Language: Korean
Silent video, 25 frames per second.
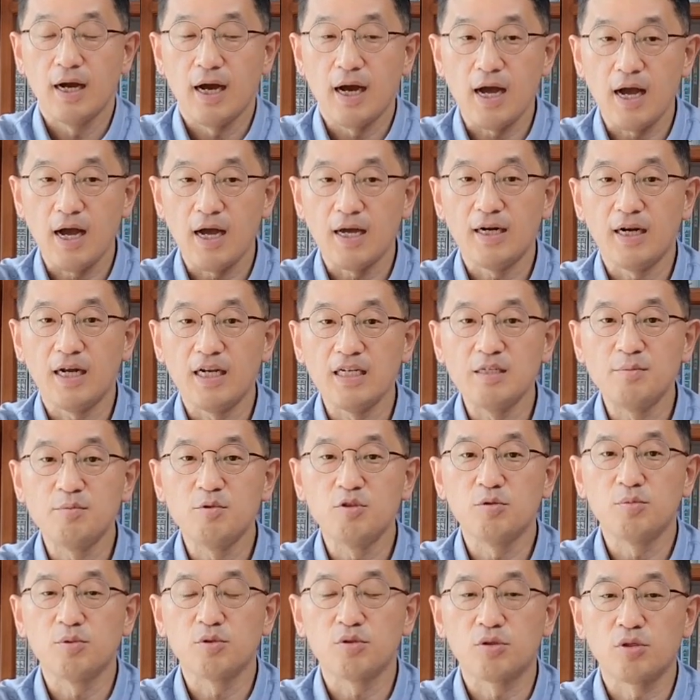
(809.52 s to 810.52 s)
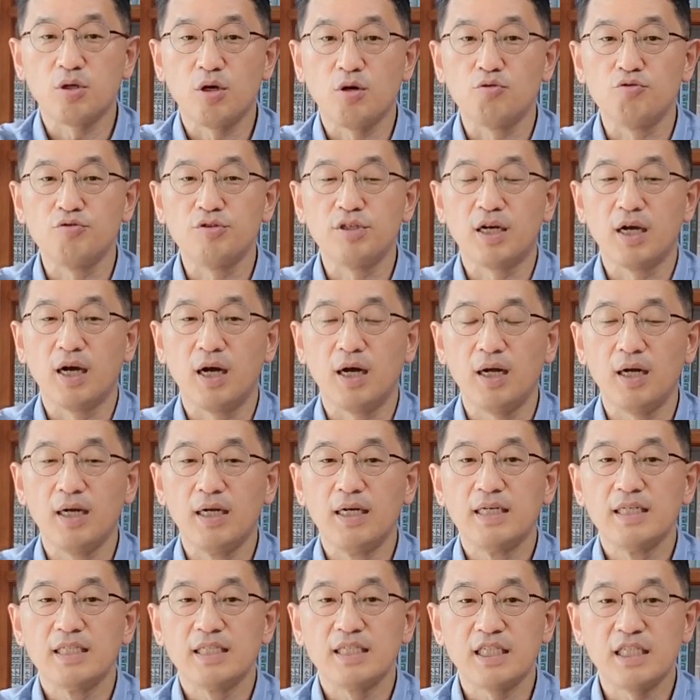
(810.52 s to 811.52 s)
하나님으로부터 우리가
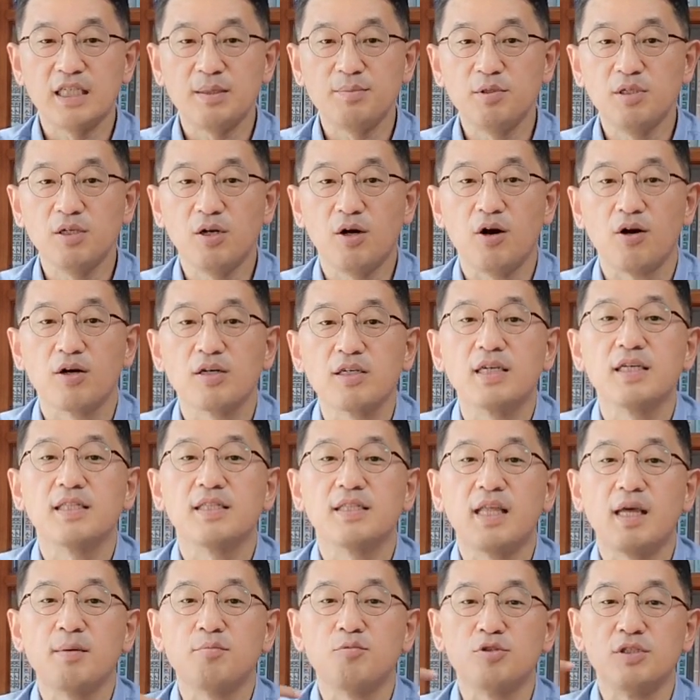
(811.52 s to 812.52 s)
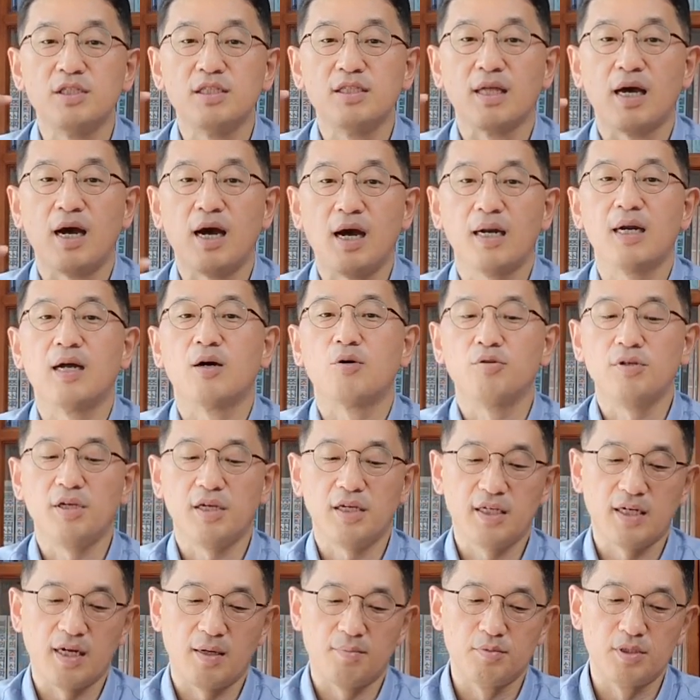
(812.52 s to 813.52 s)
힘을 얻기 때문이다라고
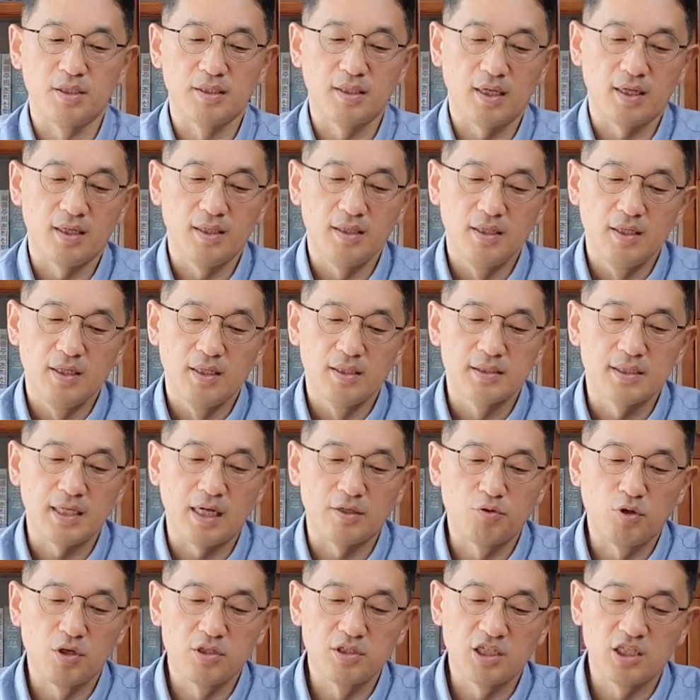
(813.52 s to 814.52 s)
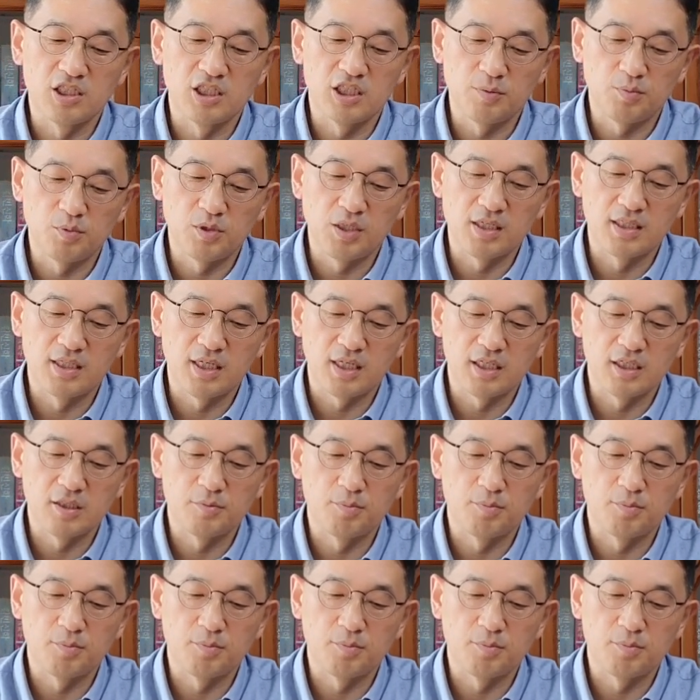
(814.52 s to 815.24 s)
얘기를 합니다. 사도행전 17장